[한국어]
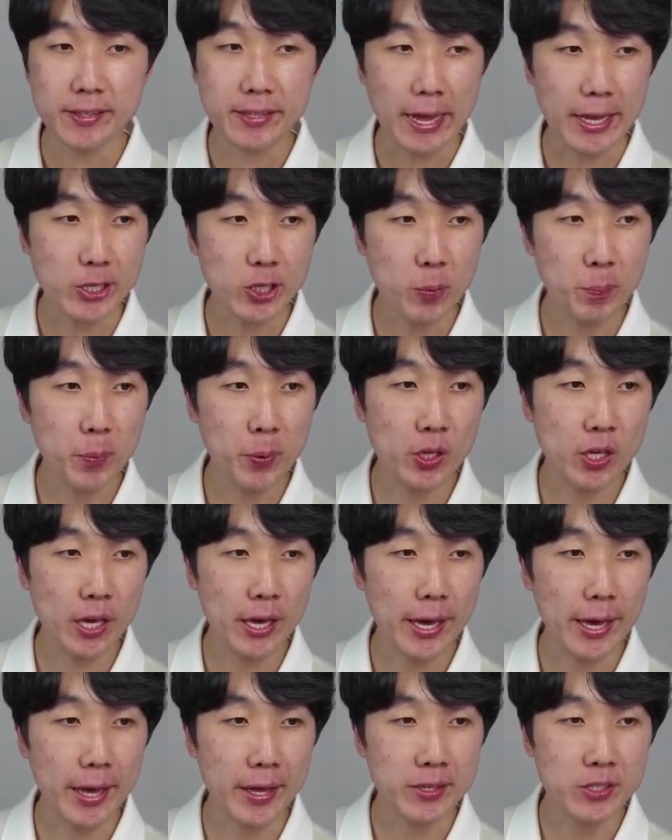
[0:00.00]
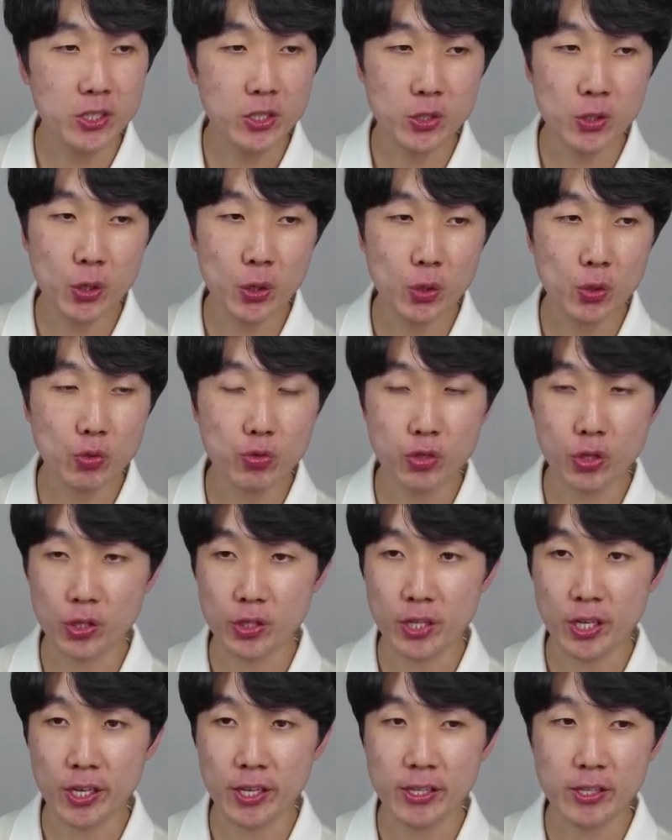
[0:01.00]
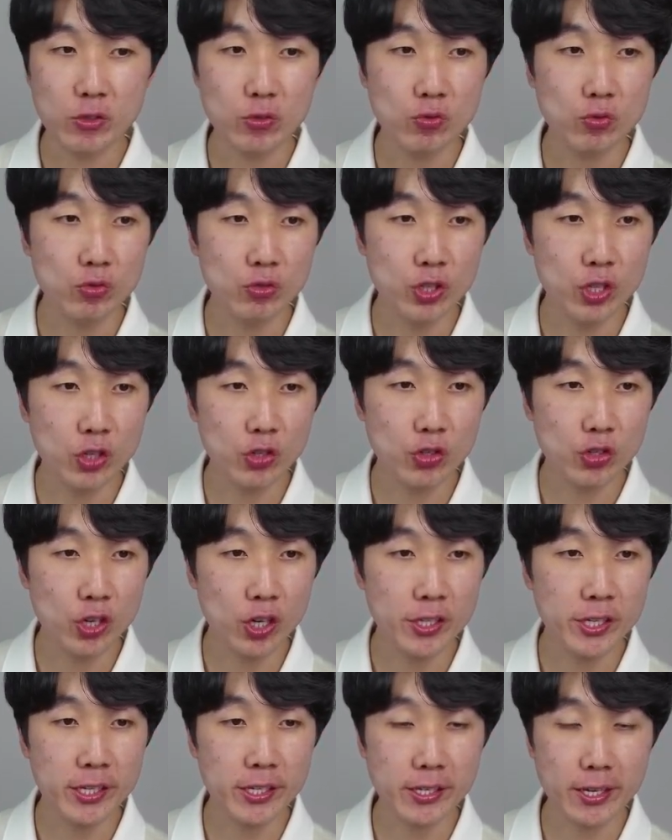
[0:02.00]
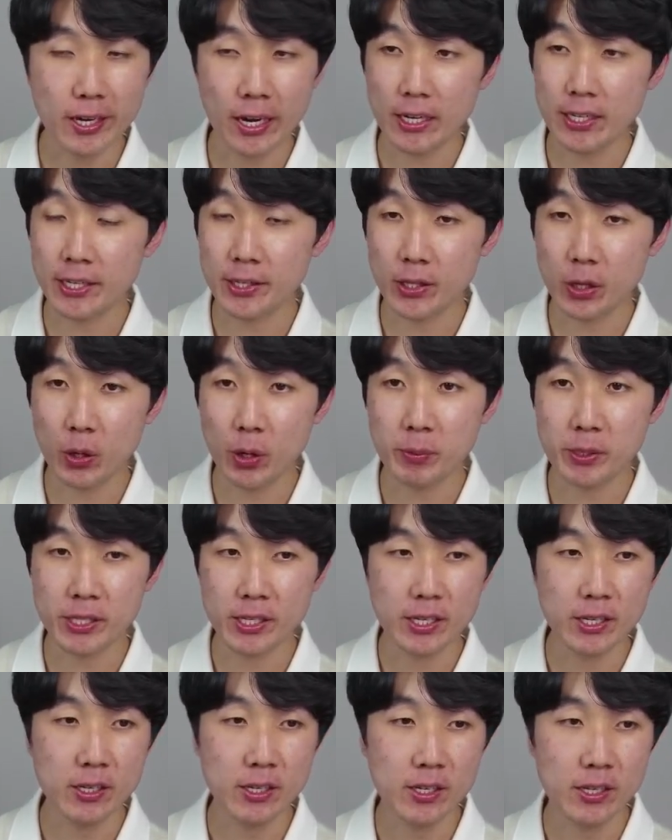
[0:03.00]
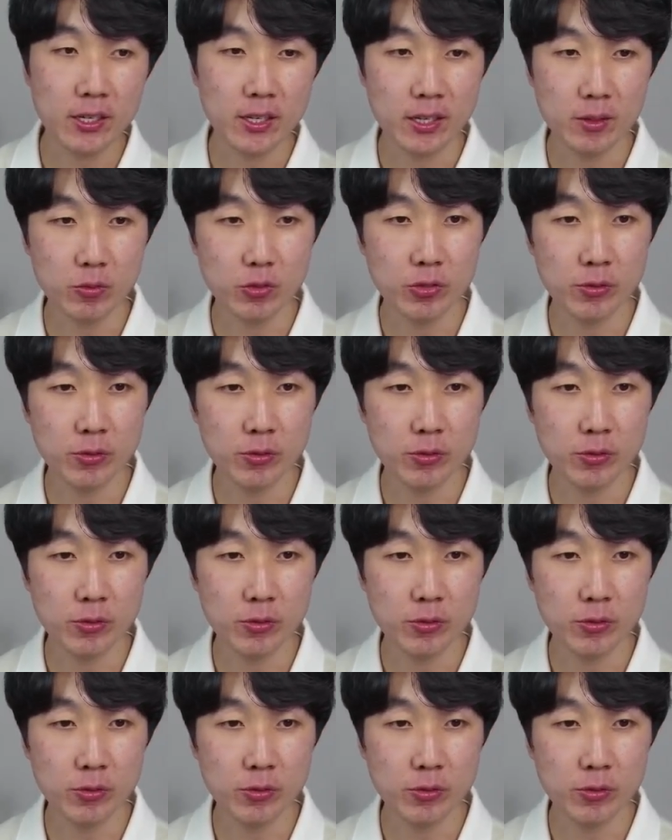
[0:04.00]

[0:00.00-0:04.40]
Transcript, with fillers: 5명의 엔지니어로 구성된 운영위원회에 의해 관리된다고 합니다. 무슨